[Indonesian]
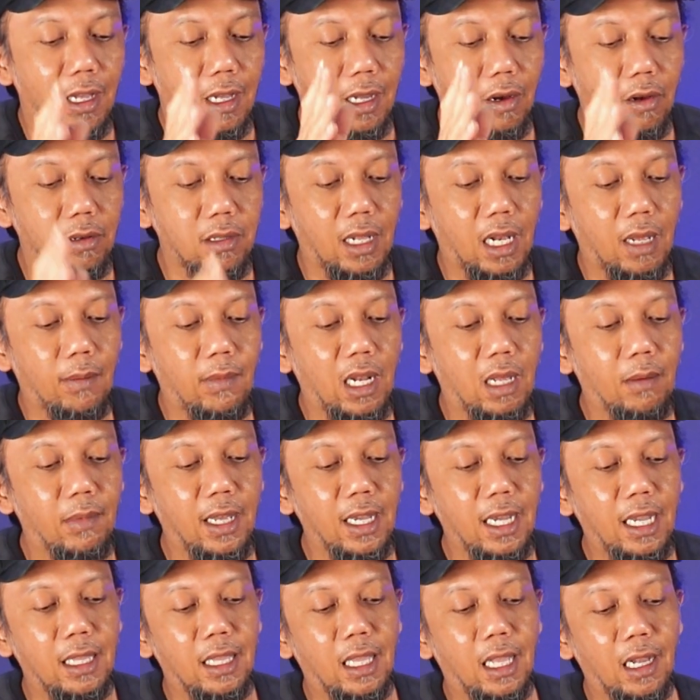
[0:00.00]
Gak usah
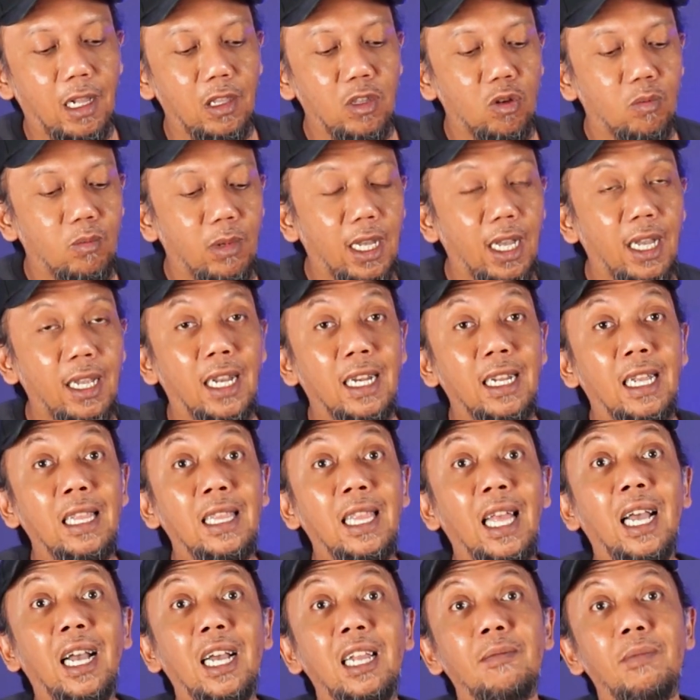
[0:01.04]
lama-lama, kita akan coba dan
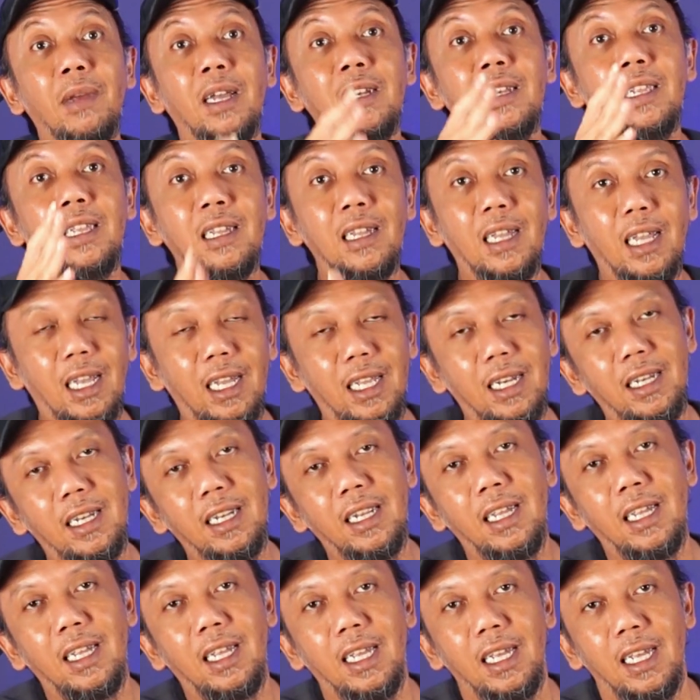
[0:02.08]
kita akan
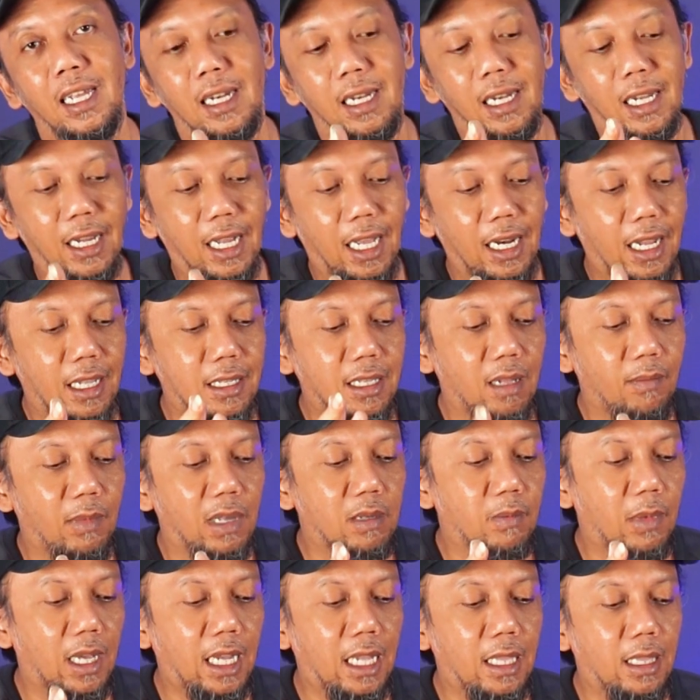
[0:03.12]
bandingkan dengan hasil
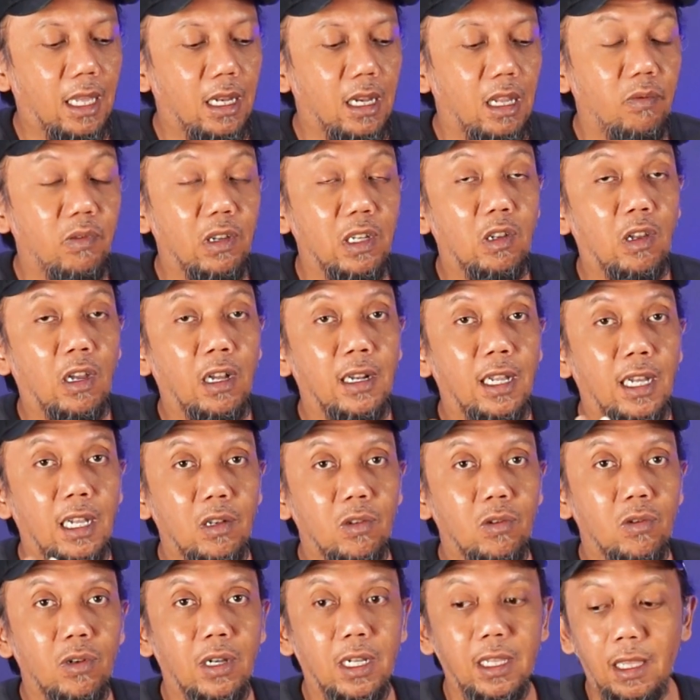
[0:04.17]
benchmark kita di video yang
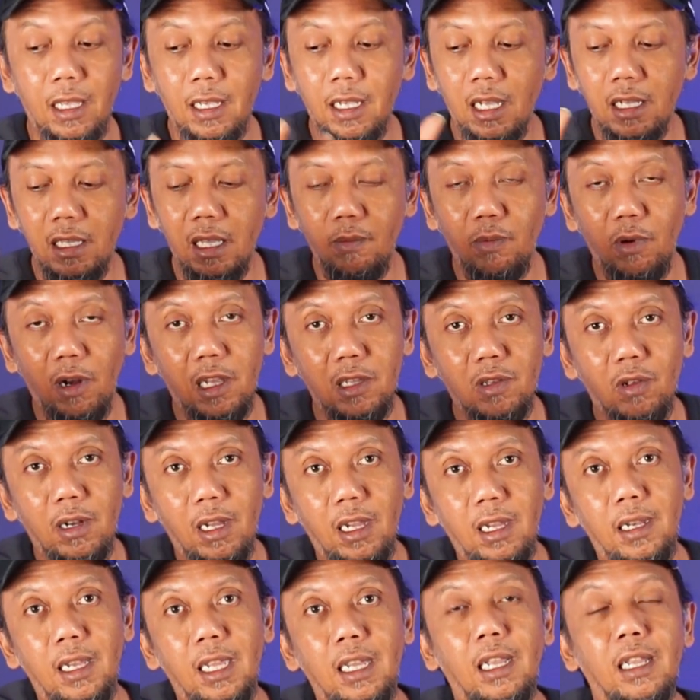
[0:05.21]
lalu, ketika si visor
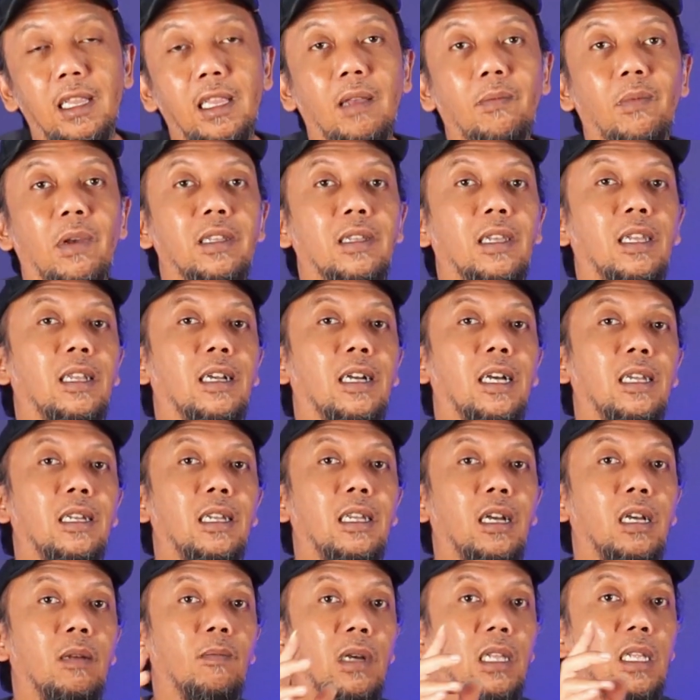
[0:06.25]
ini kita pasangkan
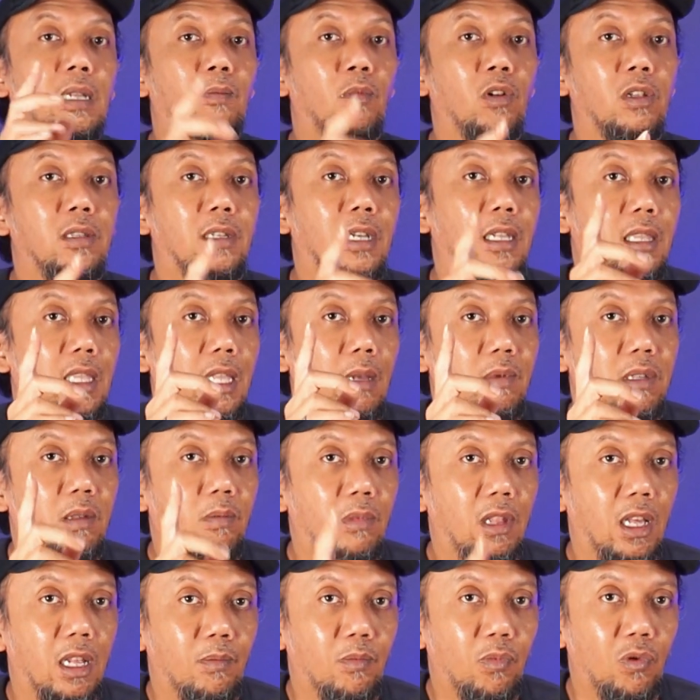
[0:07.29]
dengan motherboard
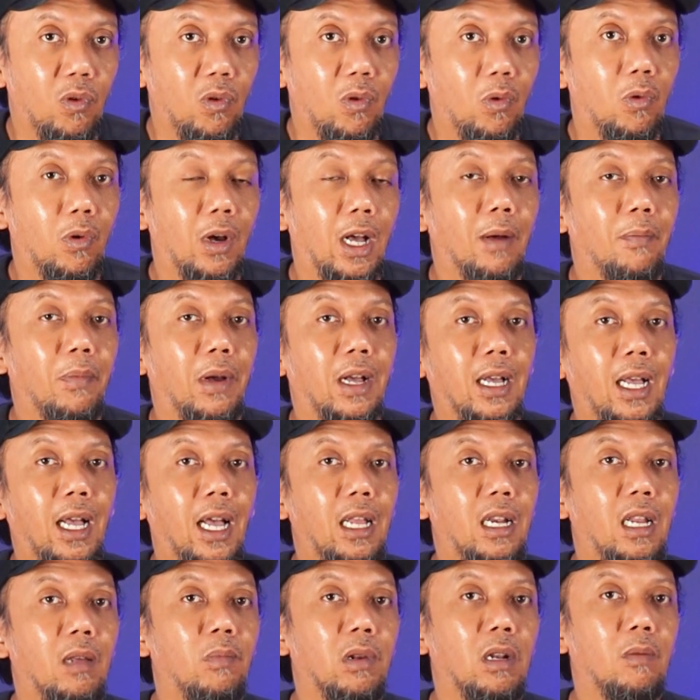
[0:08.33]
Z690,
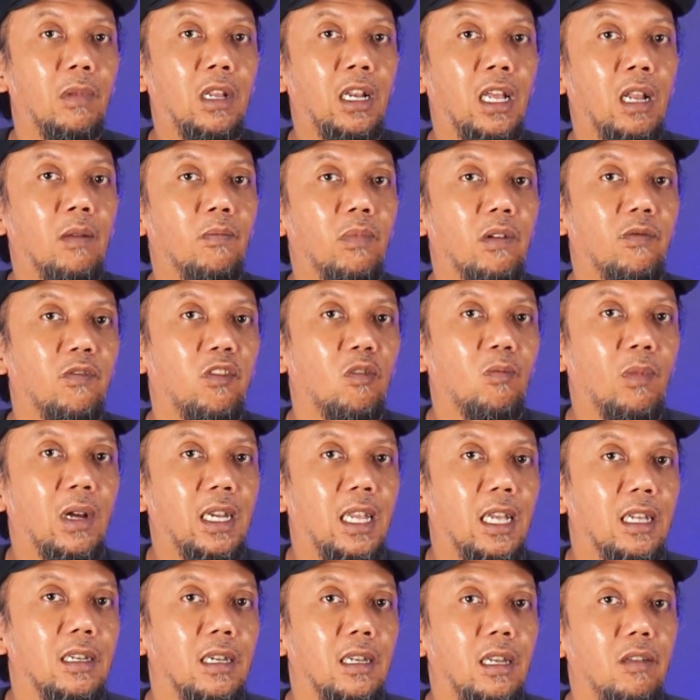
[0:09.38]
apakah ada perbedaan performa
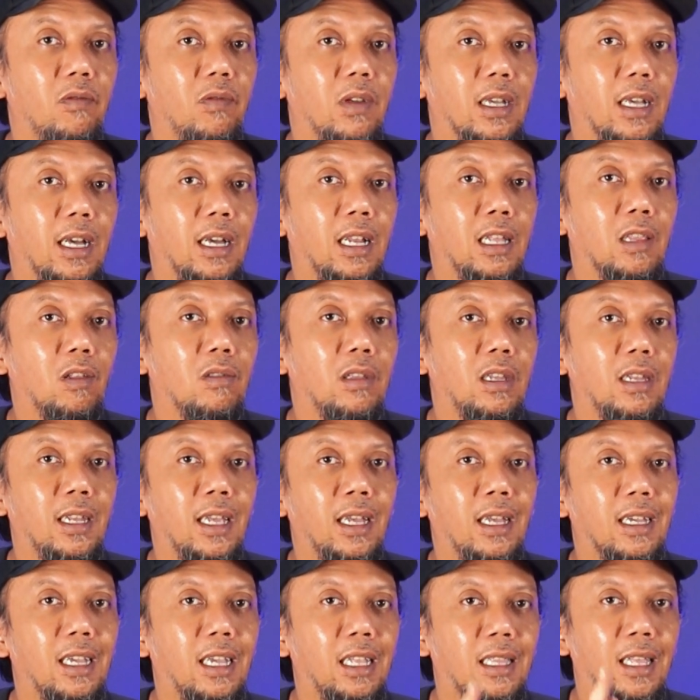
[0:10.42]
yang signifikan atau
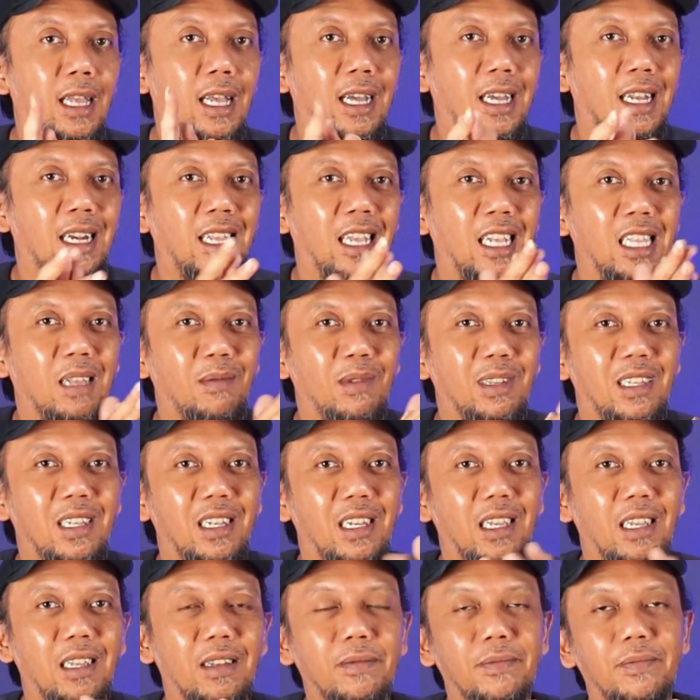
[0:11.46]
tidak? Kita akan lihat di
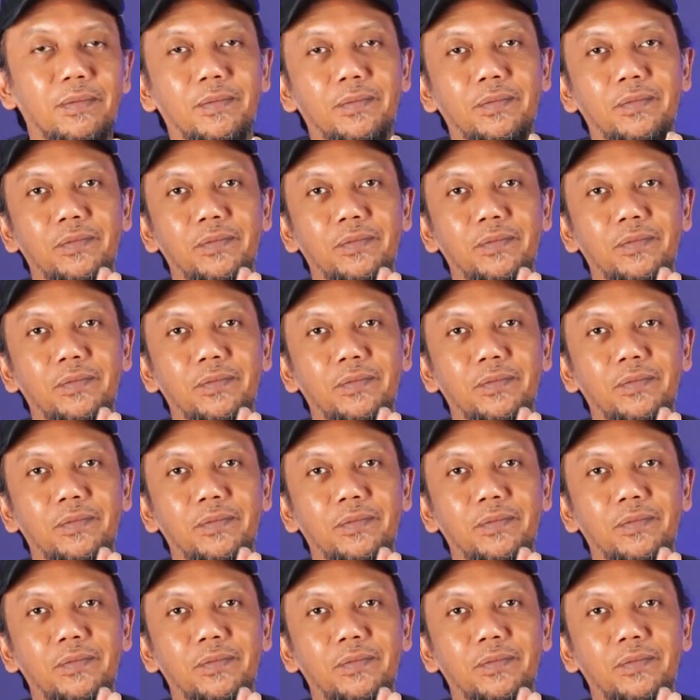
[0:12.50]
sini.